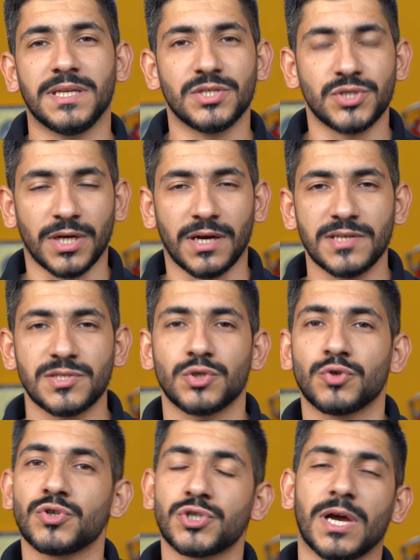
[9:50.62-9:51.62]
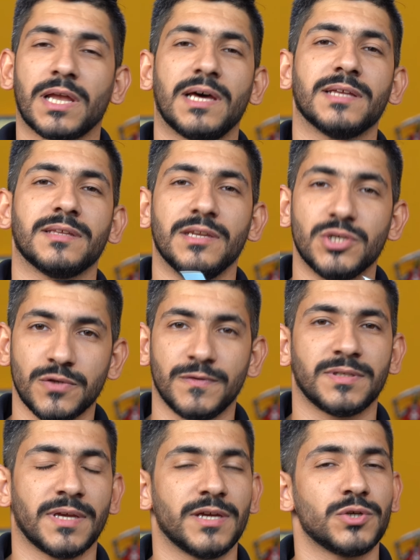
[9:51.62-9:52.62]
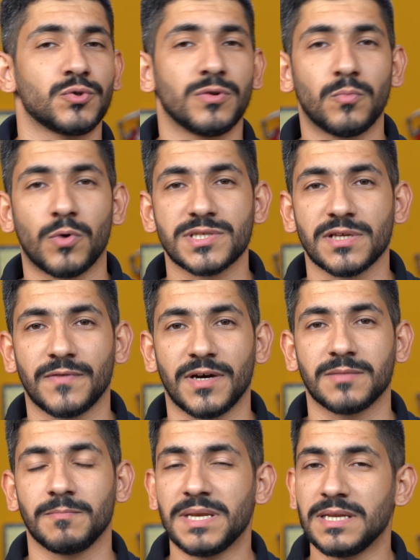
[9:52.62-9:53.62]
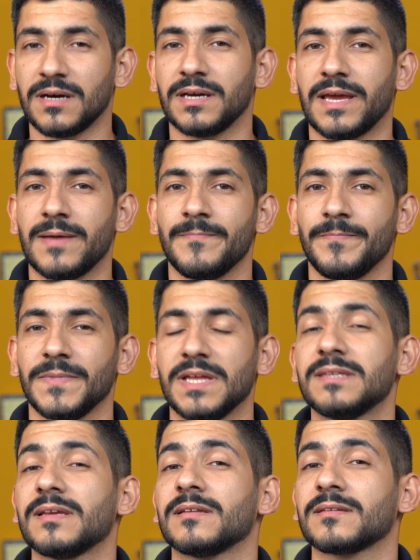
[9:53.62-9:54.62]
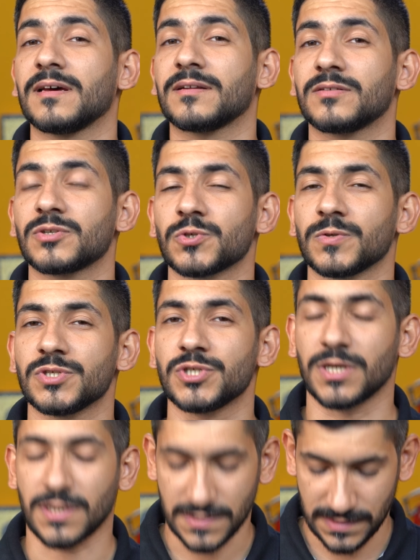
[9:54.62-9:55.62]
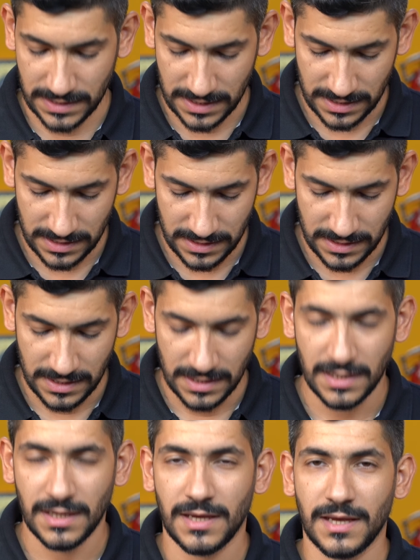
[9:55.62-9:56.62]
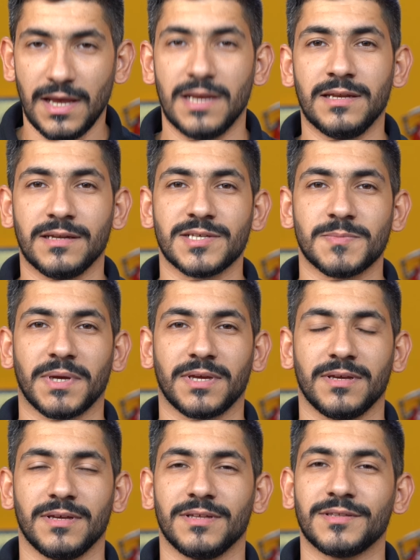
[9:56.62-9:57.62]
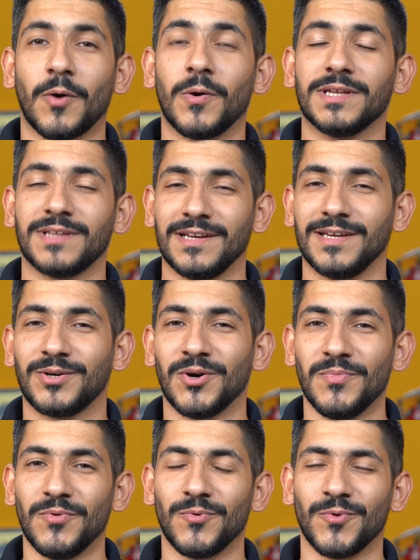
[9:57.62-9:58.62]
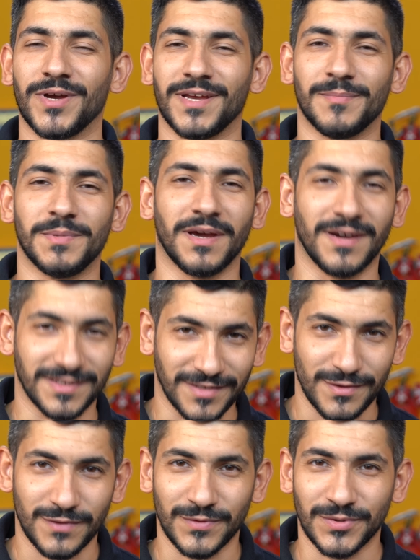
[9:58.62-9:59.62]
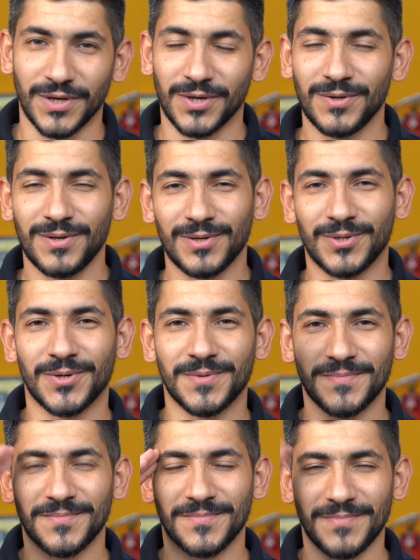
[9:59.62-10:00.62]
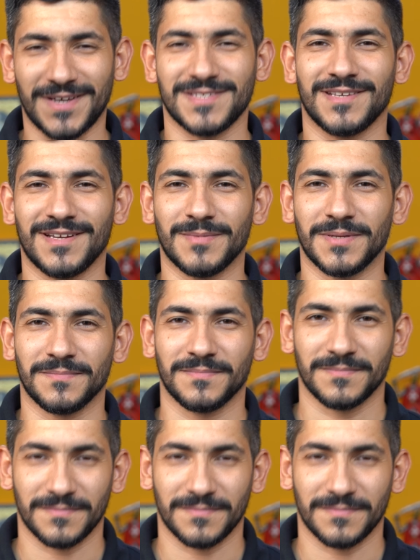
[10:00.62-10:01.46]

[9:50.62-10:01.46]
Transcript: للجهاز شنو الشغلات اللي شفتها شنو المواصفات بالنهايه انت اللي تقرر شنو الجهاز اللي يناسبك طولت عليكم وبنهاية هذا الفيديو أقول لكم مع السلامة